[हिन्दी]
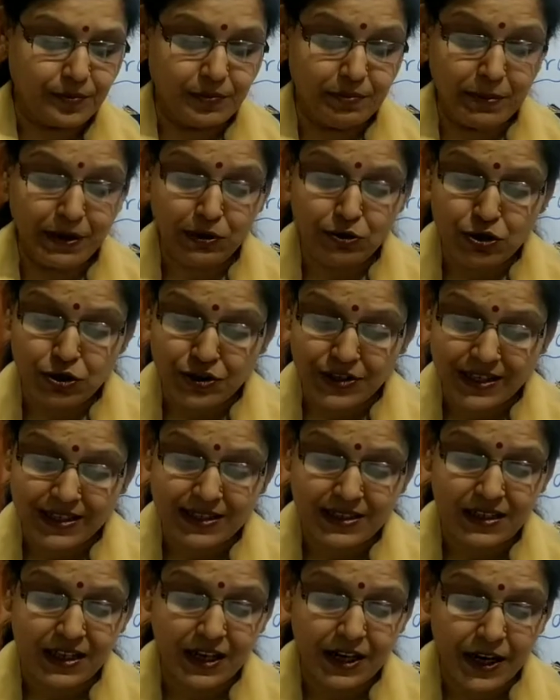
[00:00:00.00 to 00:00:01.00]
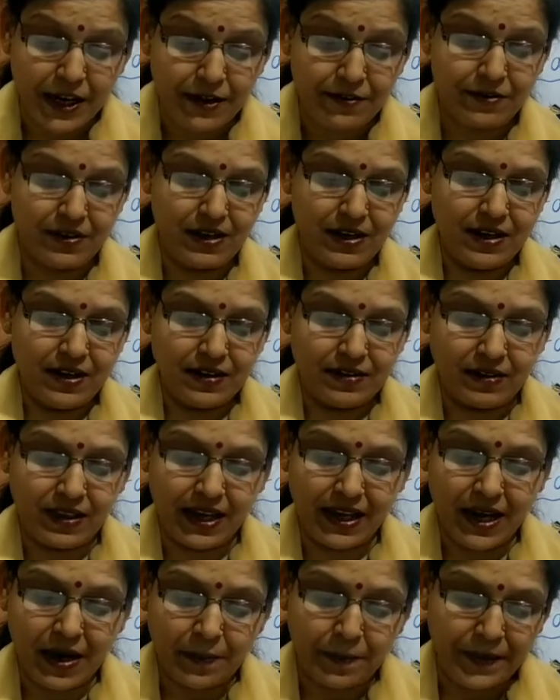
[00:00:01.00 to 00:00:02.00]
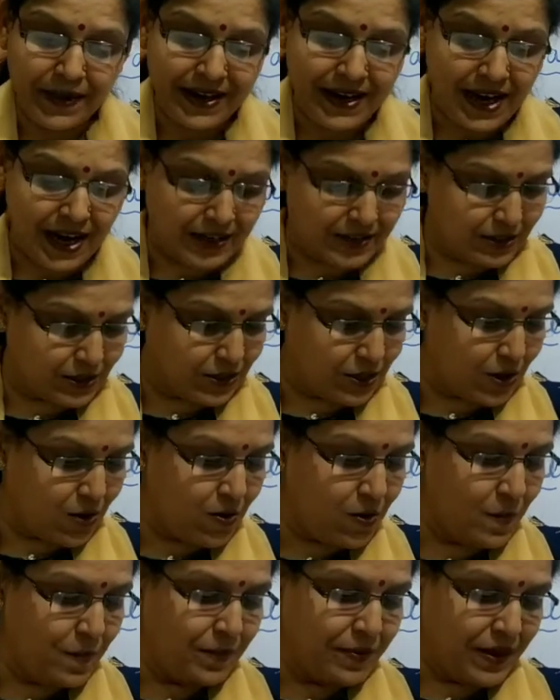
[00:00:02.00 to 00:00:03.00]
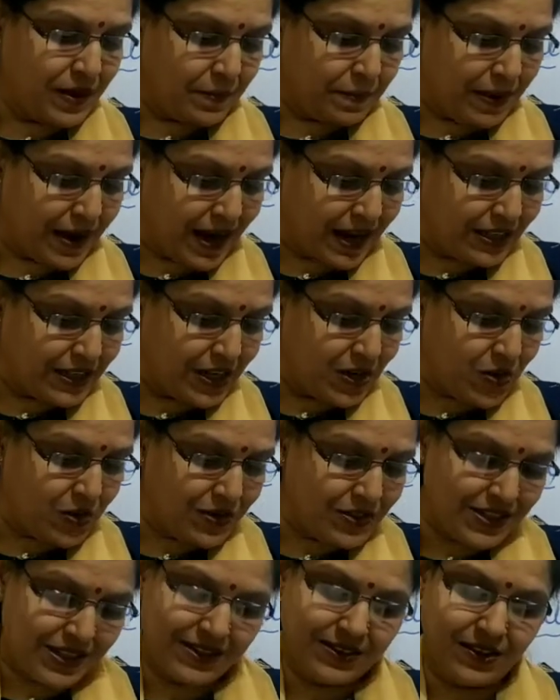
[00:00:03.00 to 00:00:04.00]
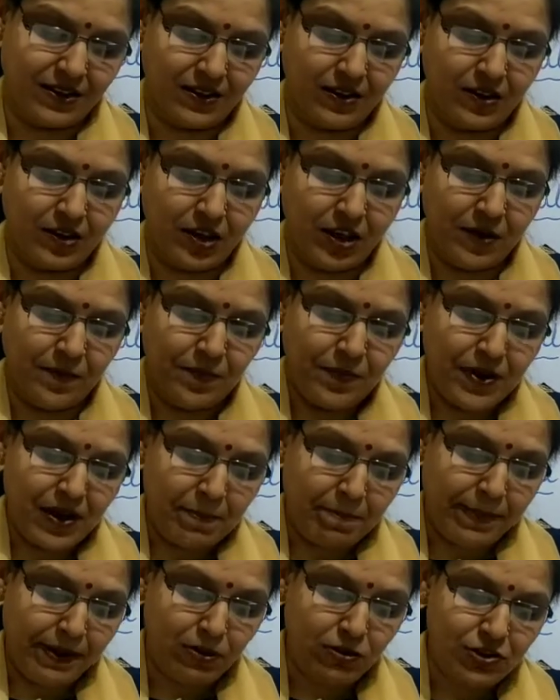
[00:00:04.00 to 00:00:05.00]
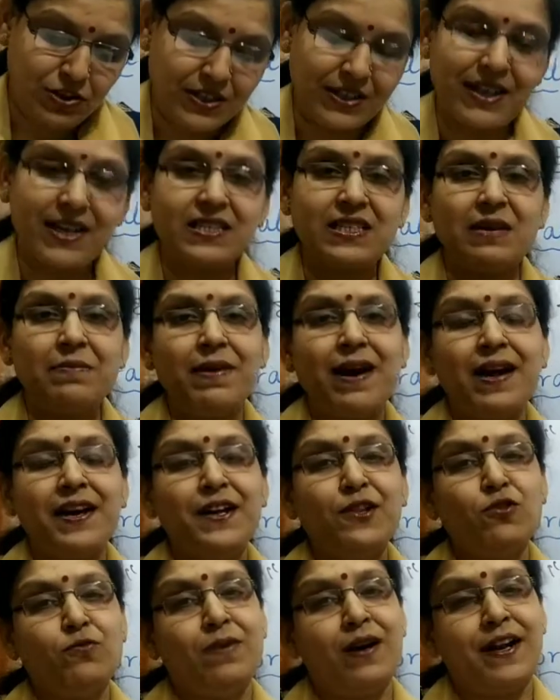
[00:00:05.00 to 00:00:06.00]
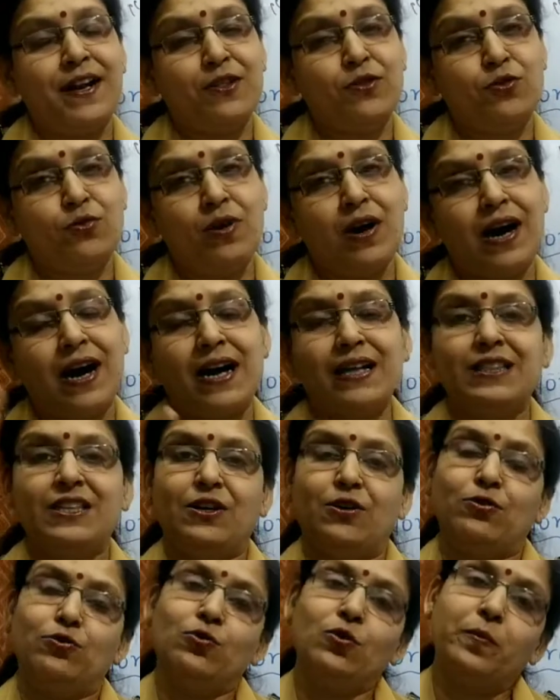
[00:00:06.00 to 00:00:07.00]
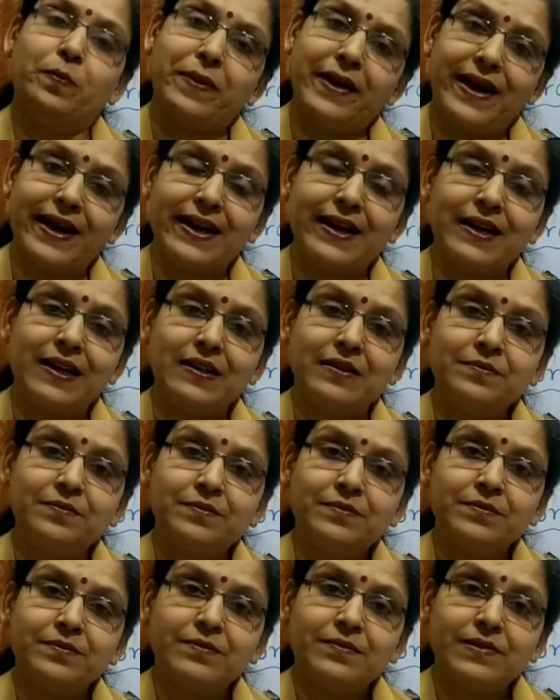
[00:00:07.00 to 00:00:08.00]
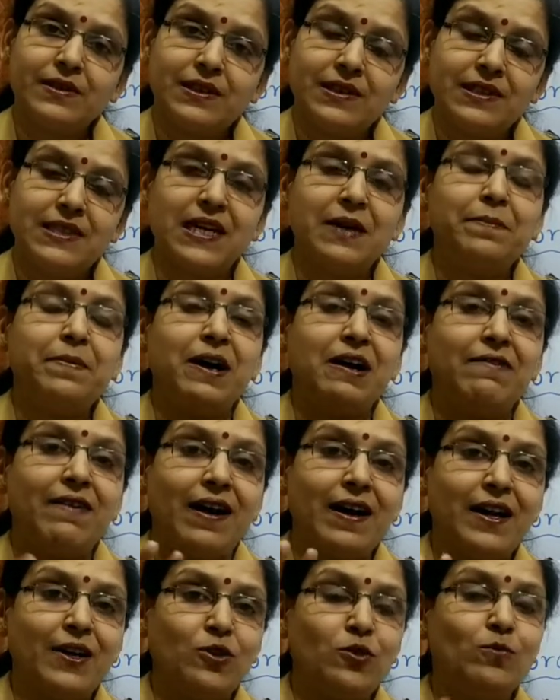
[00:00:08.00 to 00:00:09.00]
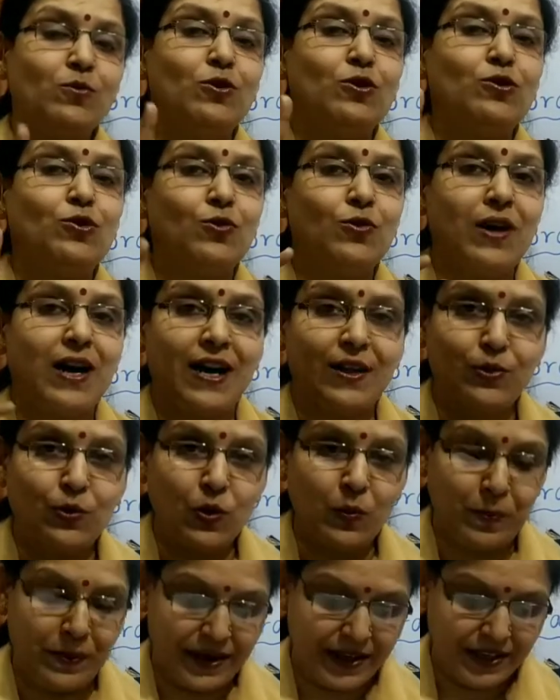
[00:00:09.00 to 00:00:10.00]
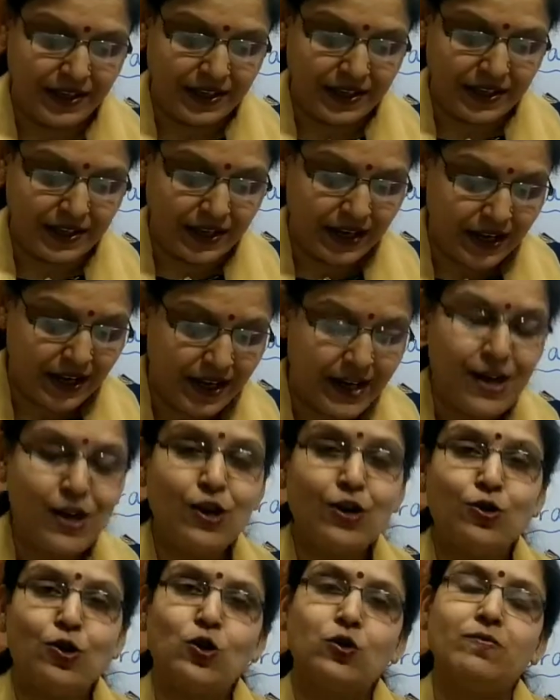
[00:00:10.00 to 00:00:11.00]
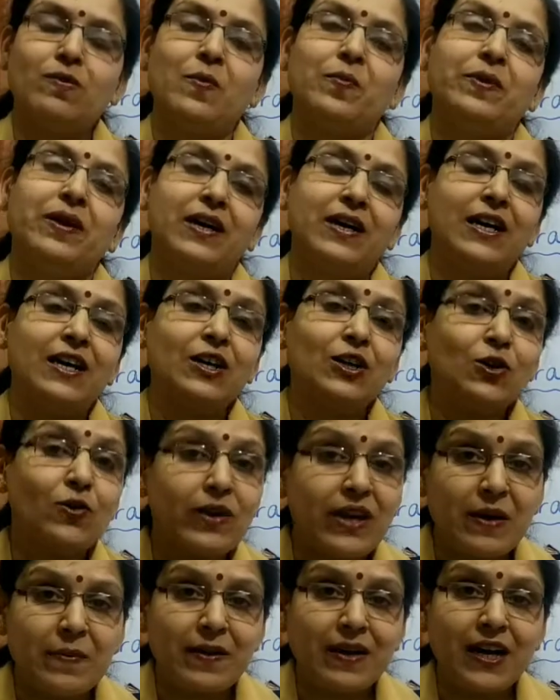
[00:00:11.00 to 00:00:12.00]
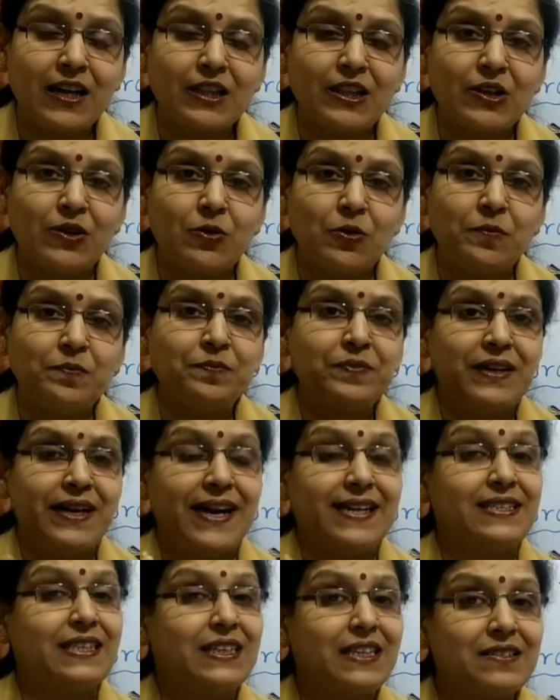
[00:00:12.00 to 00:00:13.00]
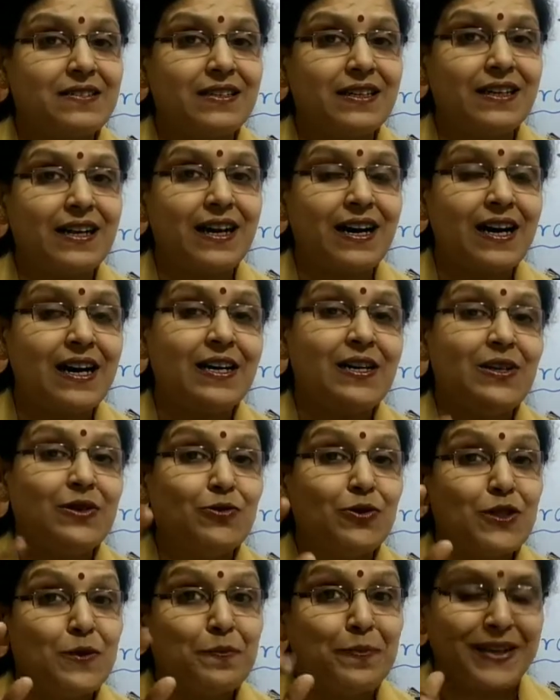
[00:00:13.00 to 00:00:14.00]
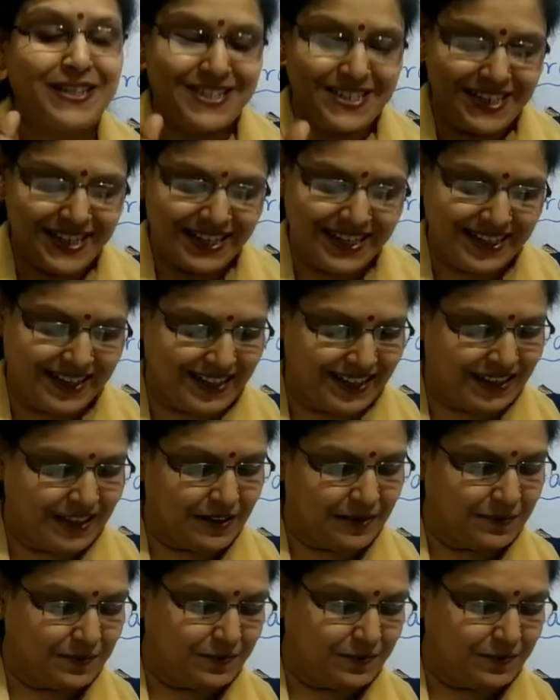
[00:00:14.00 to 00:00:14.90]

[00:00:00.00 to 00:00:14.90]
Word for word: मनुष्य एव ते अपी हस्तौ पादव चसंती मनुष्य के समान ही तुम्हारे दो हाथ हैं और दो पैर हैं जब भगवान ने तुमको दो हाथ दो पैर दिए हैं तो तुम अपना घर क्यों नहीं बनाते हो ऐसा किसने कहा उस पक्षी ने कहा